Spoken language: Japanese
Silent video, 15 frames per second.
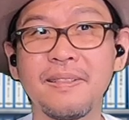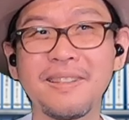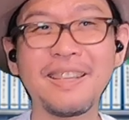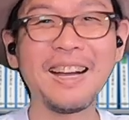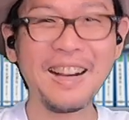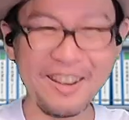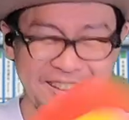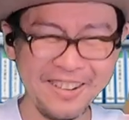い
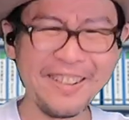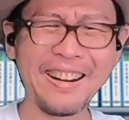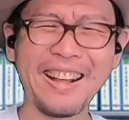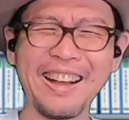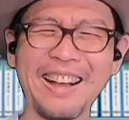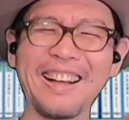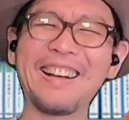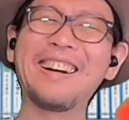や、ほ
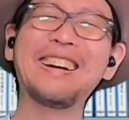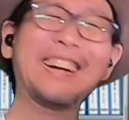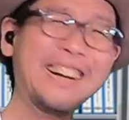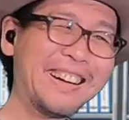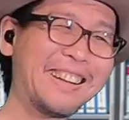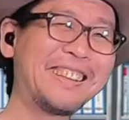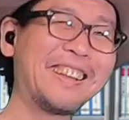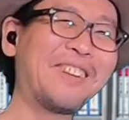ら
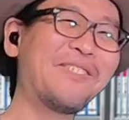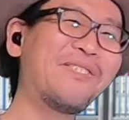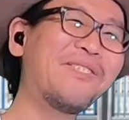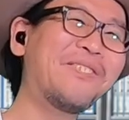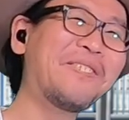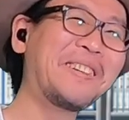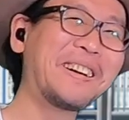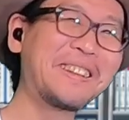やっ
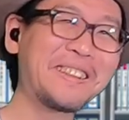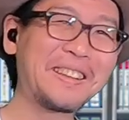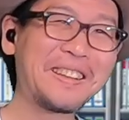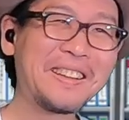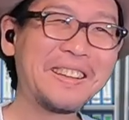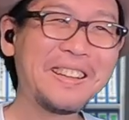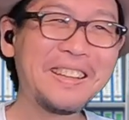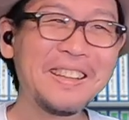ぱり、
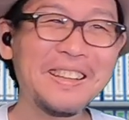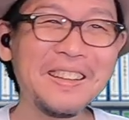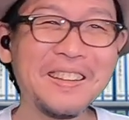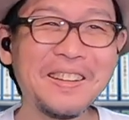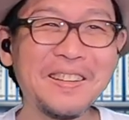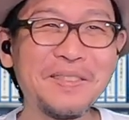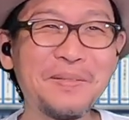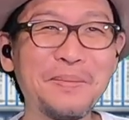
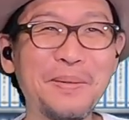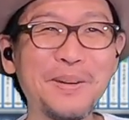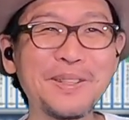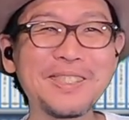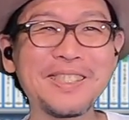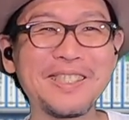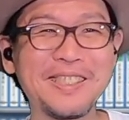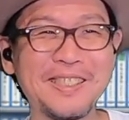
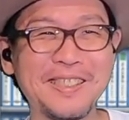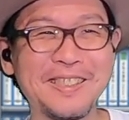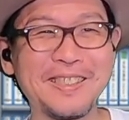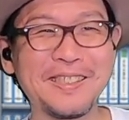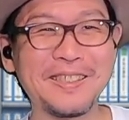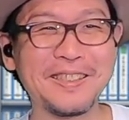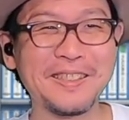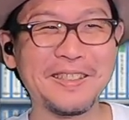
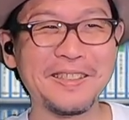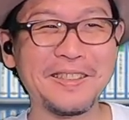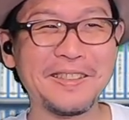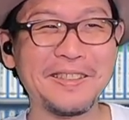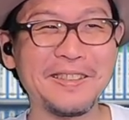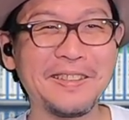ボス、